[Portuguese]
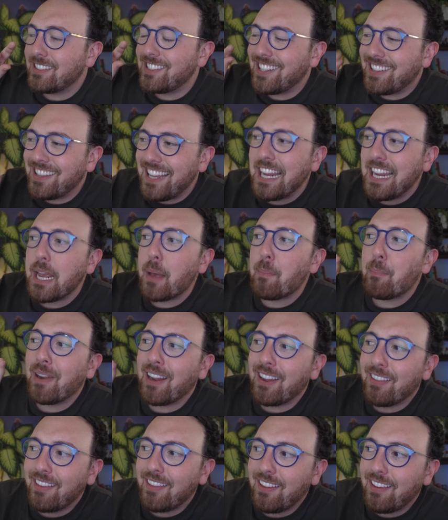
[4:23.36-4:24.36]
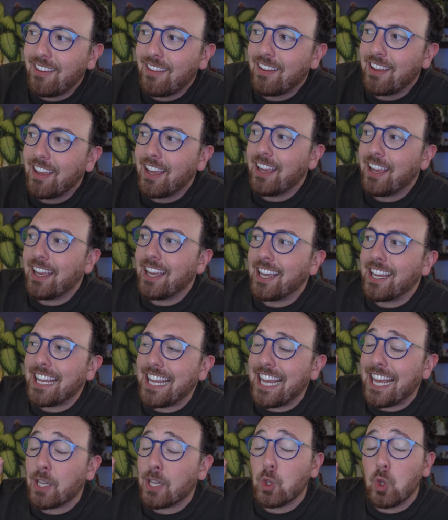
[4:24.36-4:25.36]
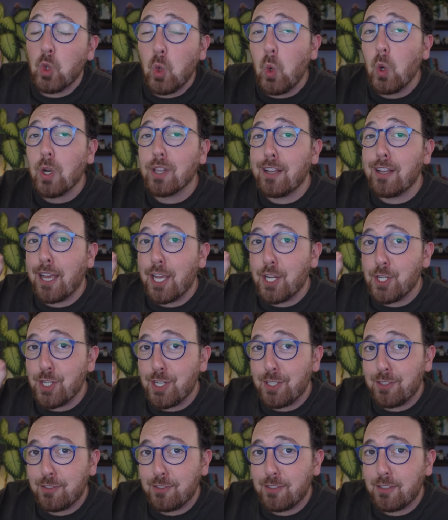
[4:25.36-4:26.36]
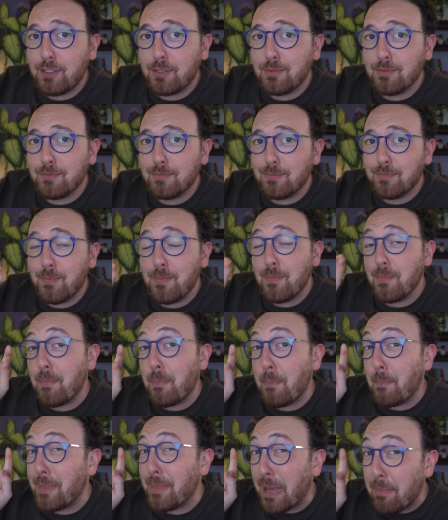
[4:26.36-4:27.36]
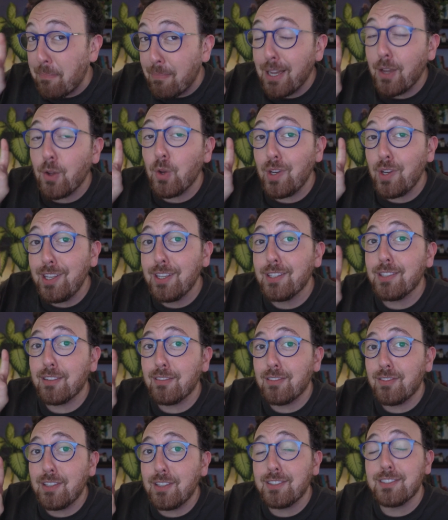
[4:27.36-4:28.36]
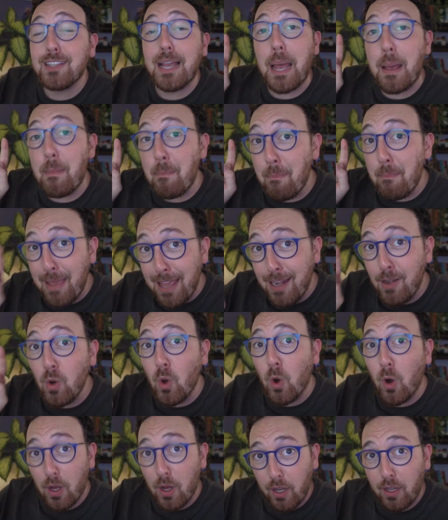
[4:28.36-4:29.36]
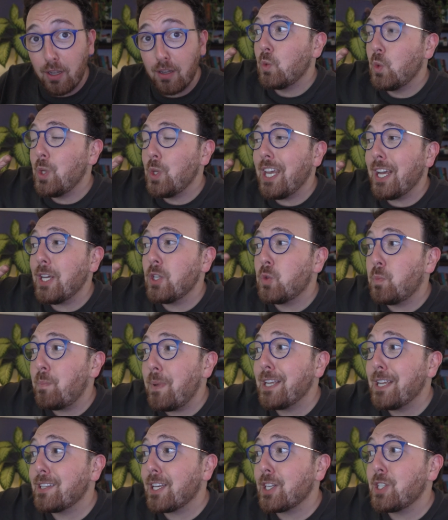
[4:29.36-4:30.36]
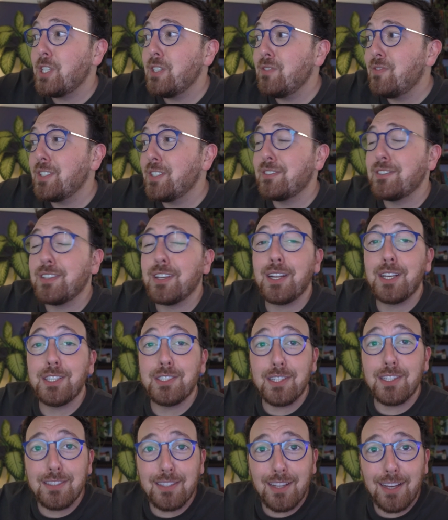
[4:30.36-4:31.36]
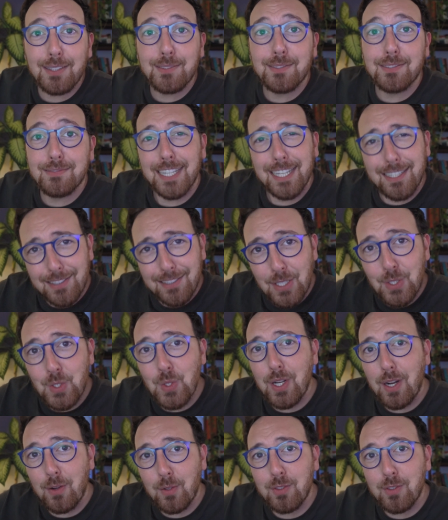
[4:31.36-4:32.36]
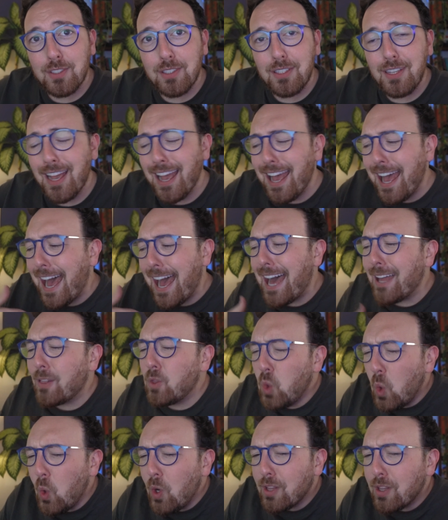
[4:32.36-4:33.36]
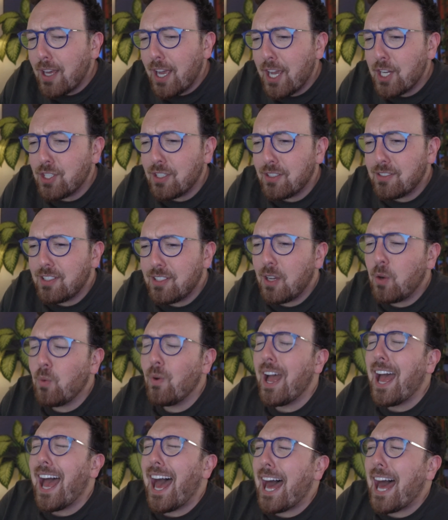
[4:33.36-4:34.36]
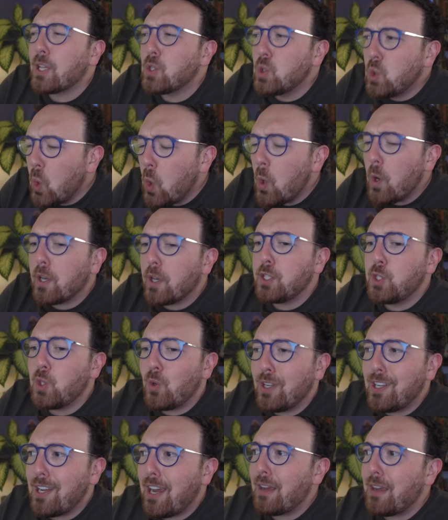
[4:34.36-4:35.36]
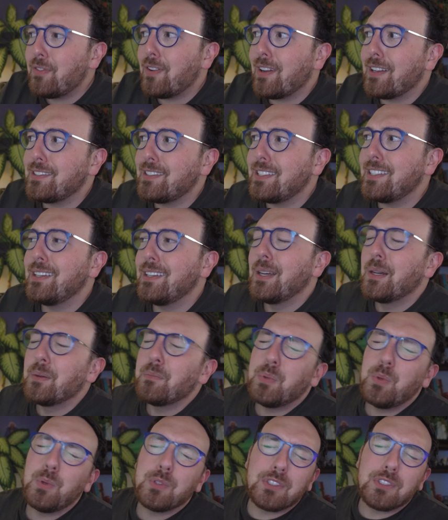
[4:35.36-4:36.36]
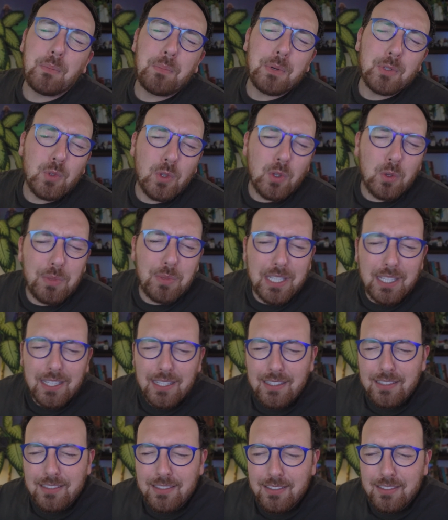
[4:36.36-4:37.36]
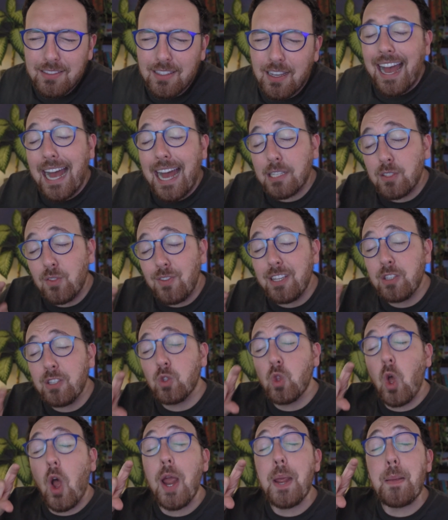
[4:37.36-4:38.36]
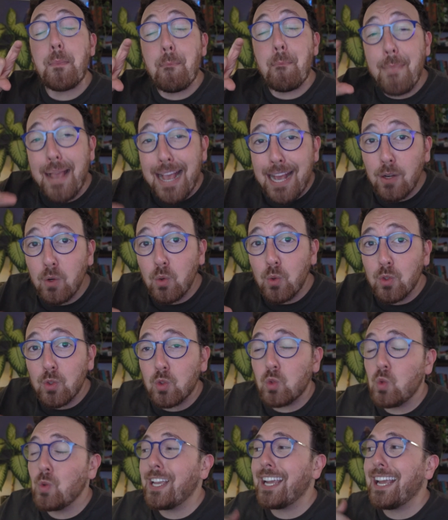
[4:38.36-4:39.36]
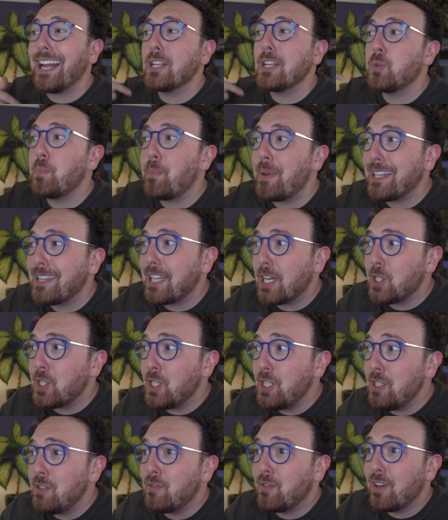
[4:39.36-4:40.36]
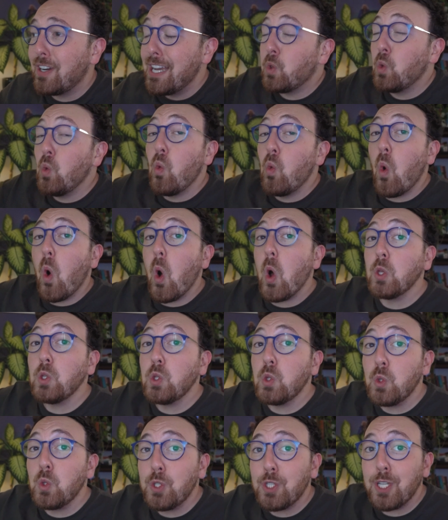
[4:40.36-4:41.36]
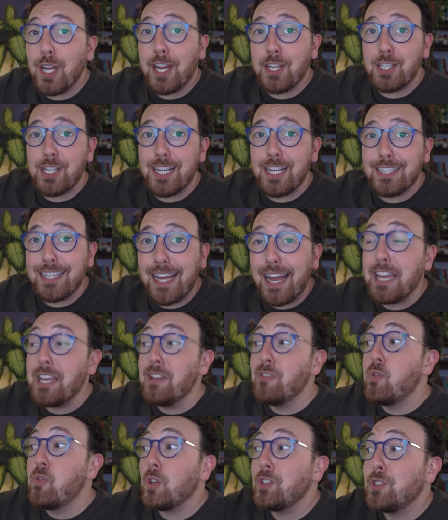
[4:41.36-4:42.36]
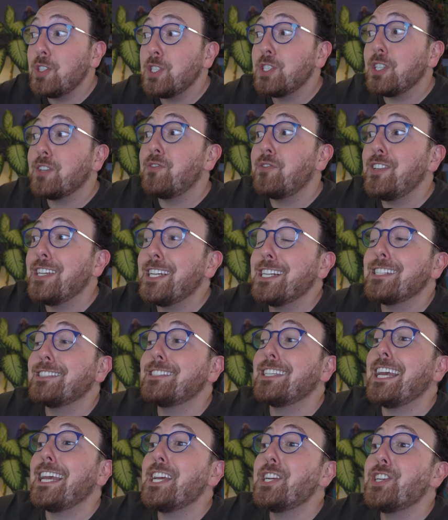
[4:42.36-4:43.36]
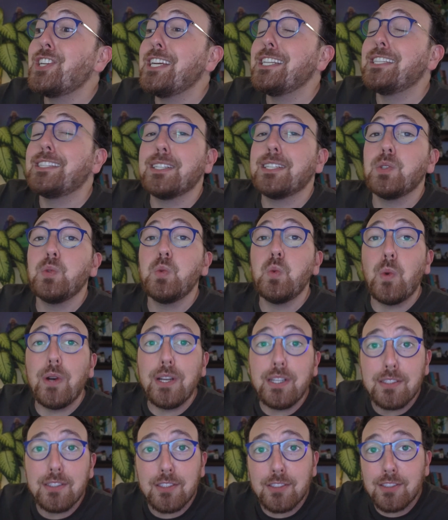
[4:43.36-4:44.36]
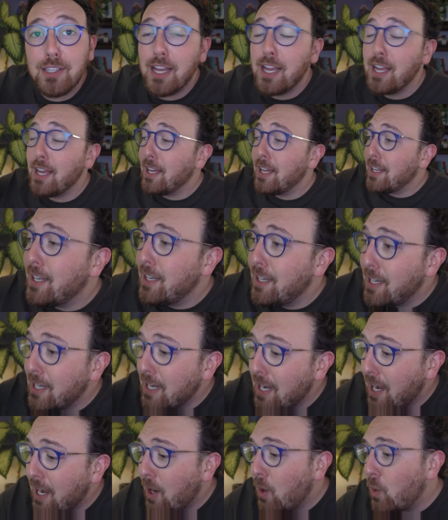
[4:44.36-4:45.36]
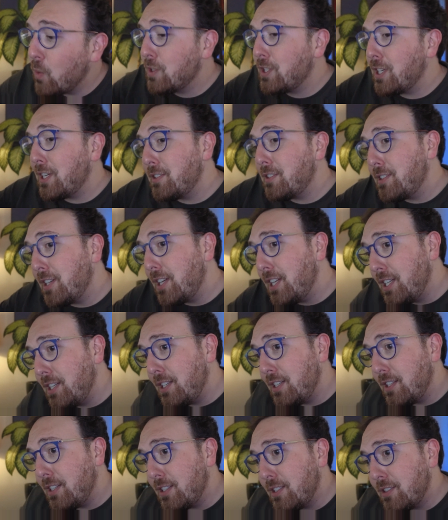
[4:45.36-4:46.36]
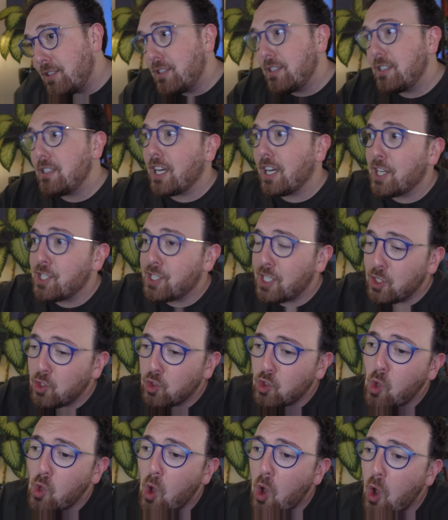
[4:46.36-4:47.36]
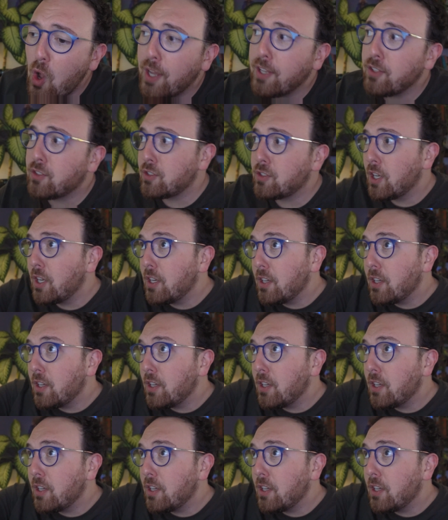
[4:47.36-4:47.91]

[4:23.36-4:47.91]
Você tem que aprender que a dor da rejeição, na maioria das vezes, é menor do que a expectativa de ser rejeitado. Entende o que eu quero dizer? A dor da rejeição, a dor de olhar e falar assim: putz, a pessoa não me quis. Às vezes dói menos do que aquela expectativa do outro te rejeitar e você já fica se rejeitando antes. Não terceirize rejeições.